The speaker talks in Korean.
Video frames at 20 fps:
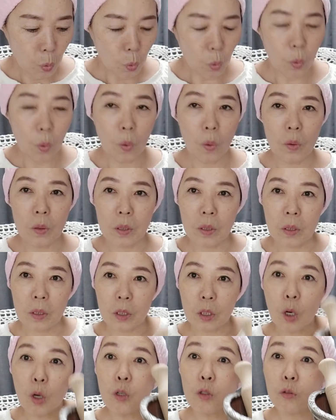요런
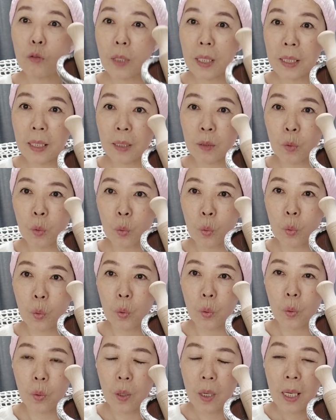절구에다
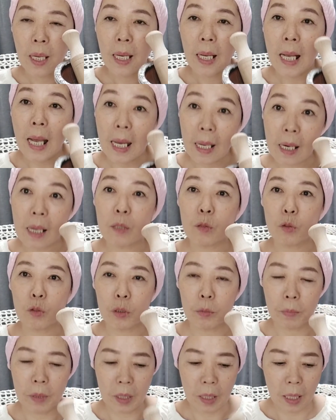놓고 갈아
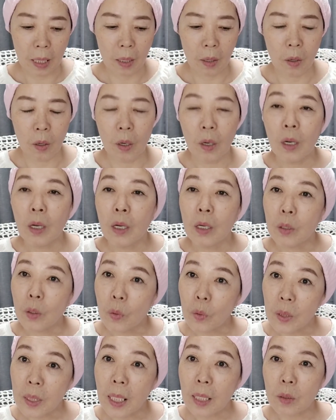주시면 돼요.
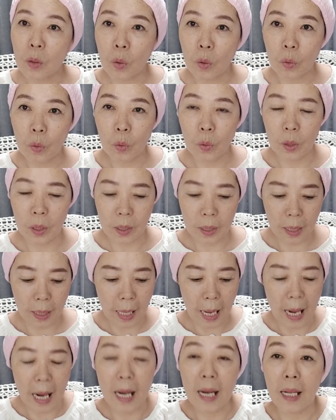여기다 넣고 이제
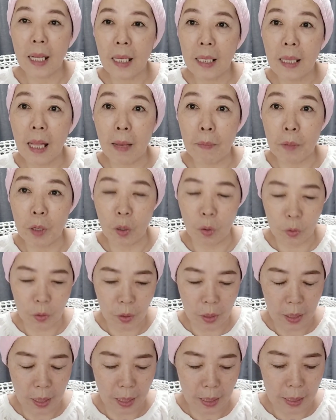갈게 되면
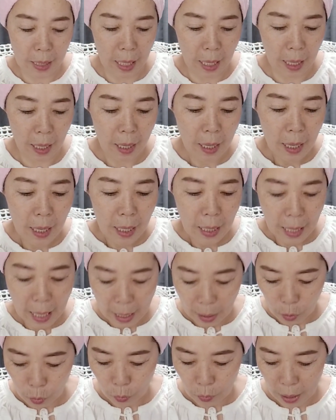어떻게 되냐,
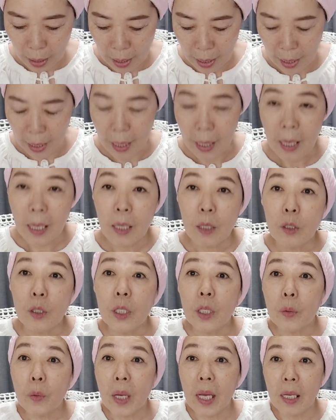가루가
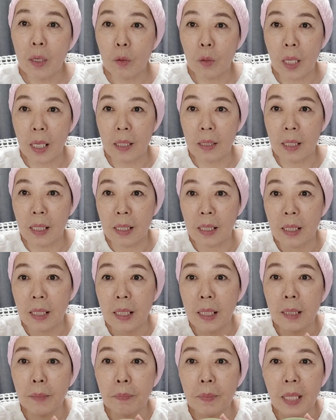의외로 굉장히
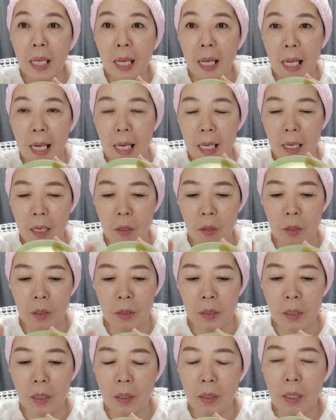쉽게
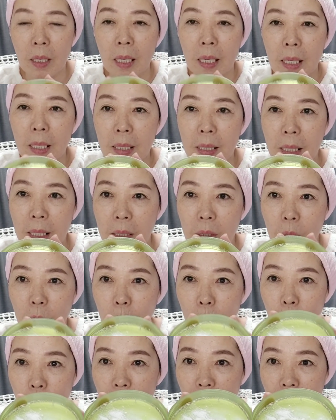갈리거든요. 그래서
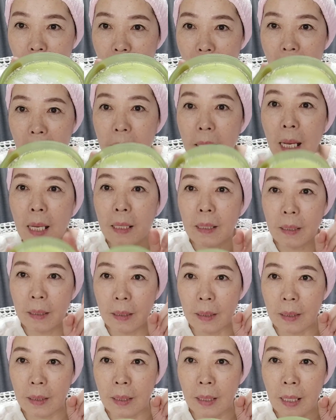요렇게
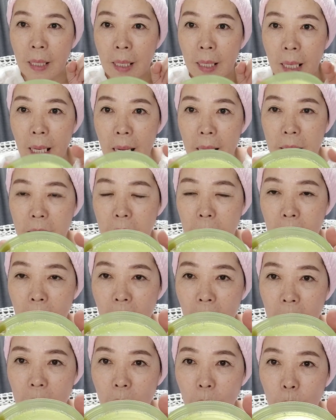하나를
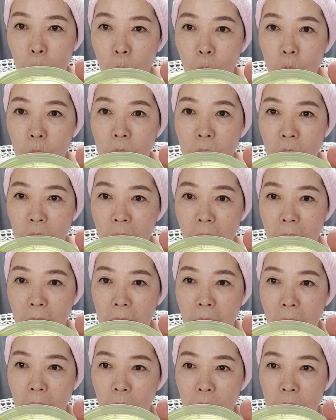가시면 요런
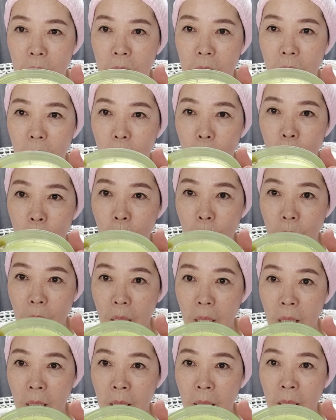형태가 되거든요.
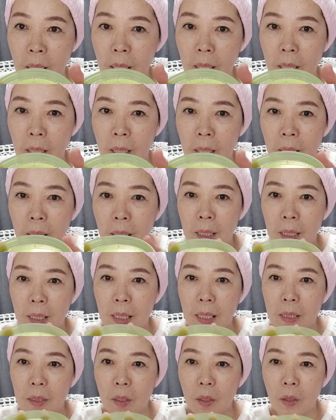요렇게.
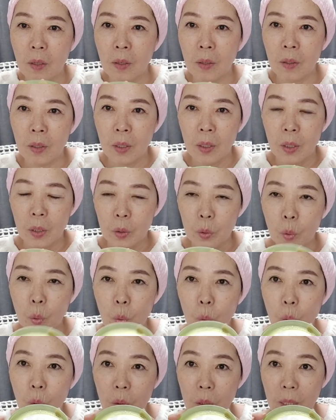그래서
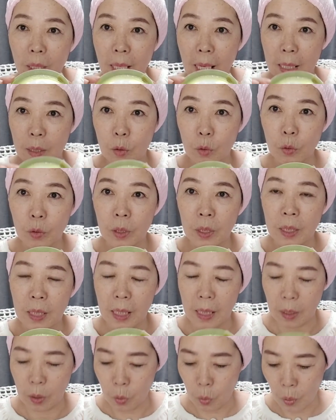요거를 가지고
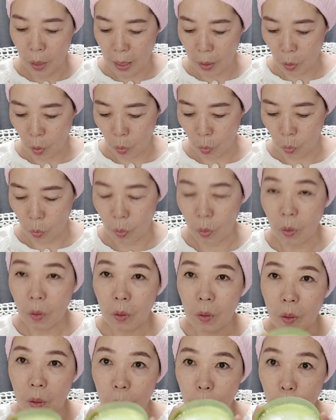이제 이용할 거고,
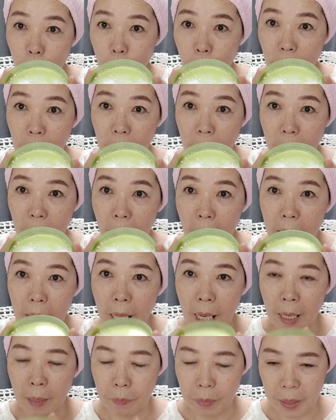요렇게
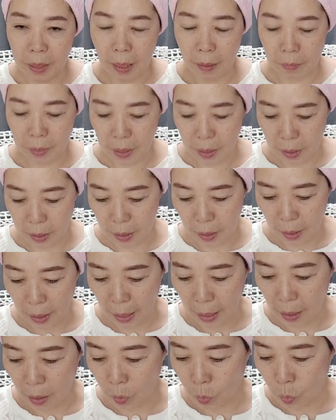하나 비타민C
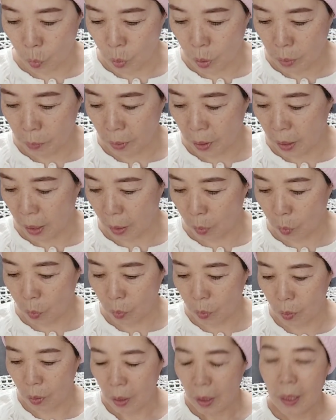갈아 놓으시면
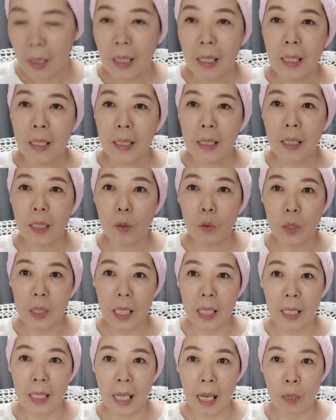되고, 그리고
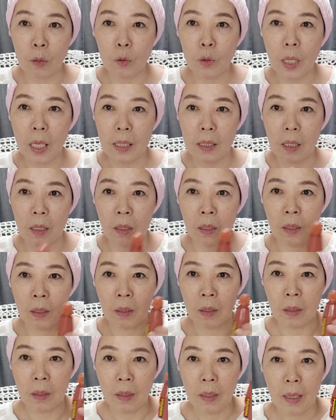제가
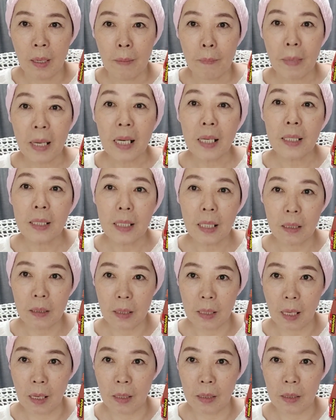약국에서 빨간 약을
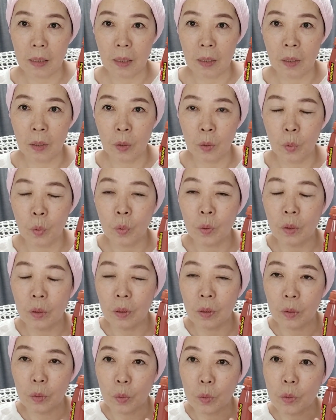사왔어요.
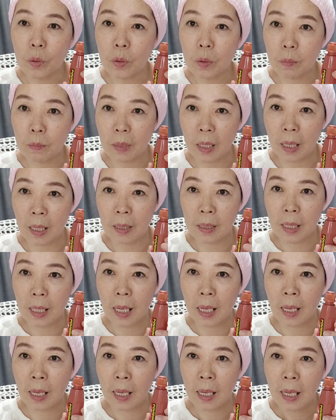요거는
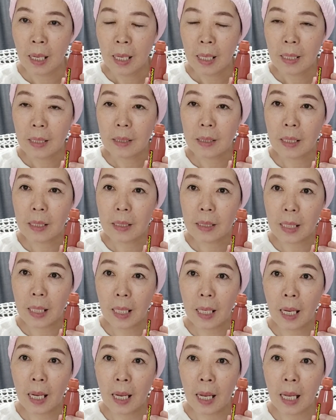소소님들한테 이제
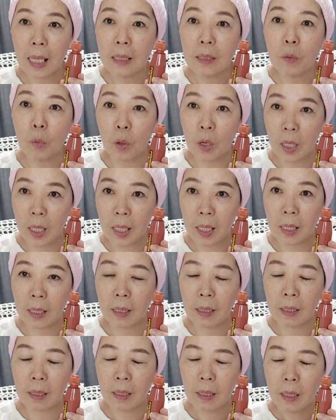제가 하는
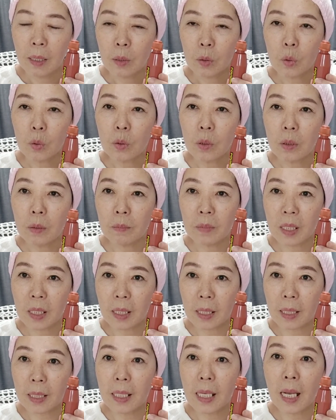원리를
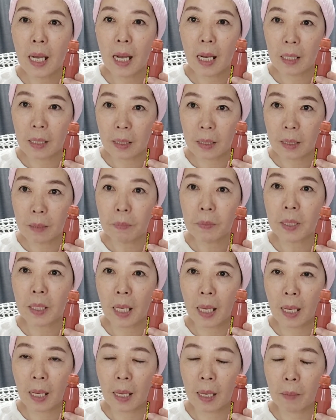소소님들이 이해하기
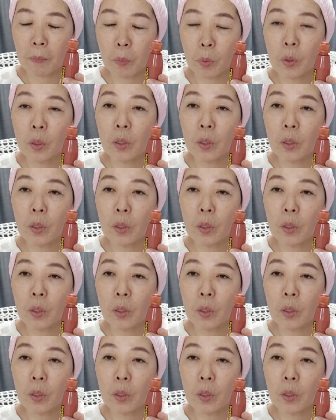쉽게